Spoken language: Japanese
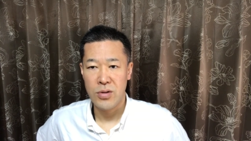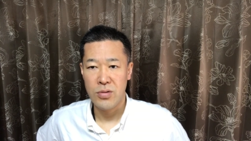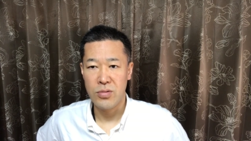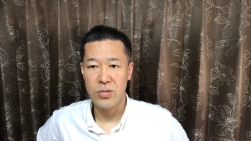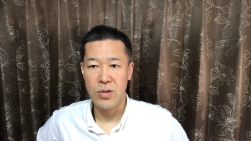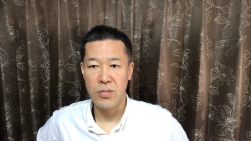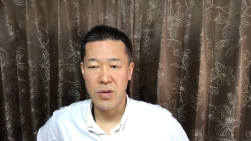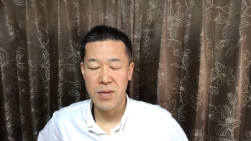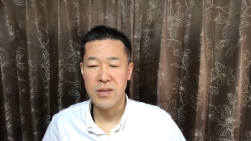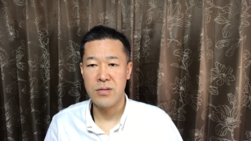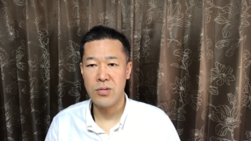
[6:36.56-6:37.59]
いうふうに思い
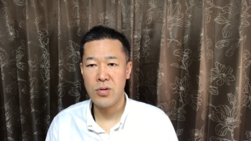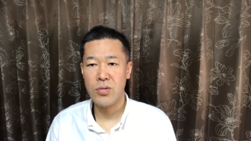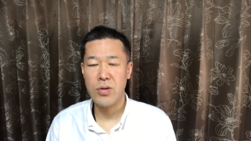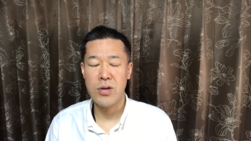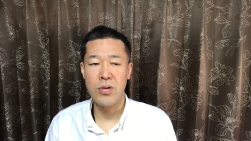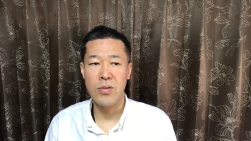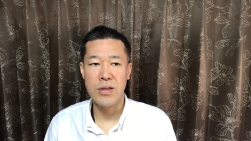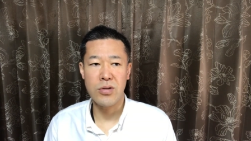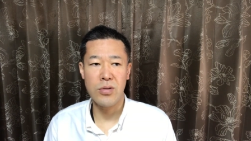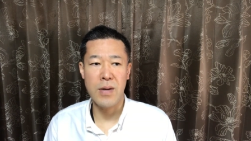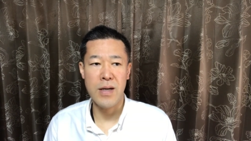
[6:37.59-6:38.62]
ます。ということで今日は
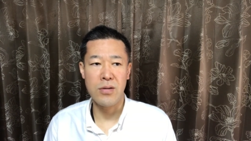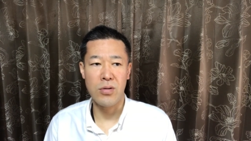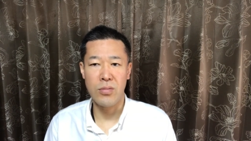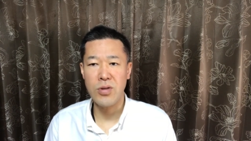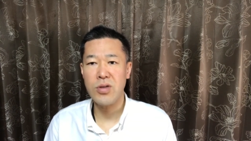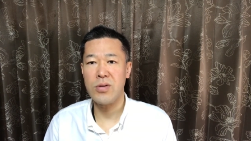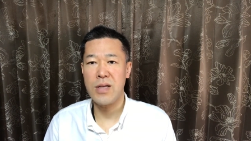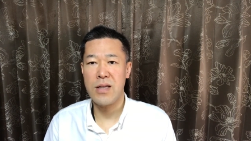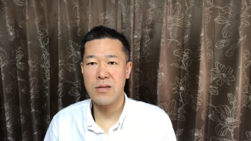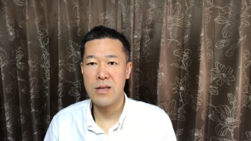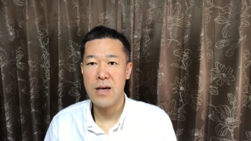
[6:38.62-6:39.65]
商売の面白さ
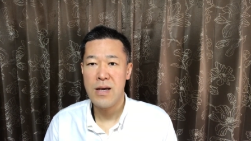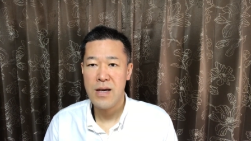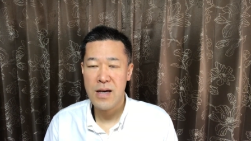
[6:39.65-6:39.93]
ですね、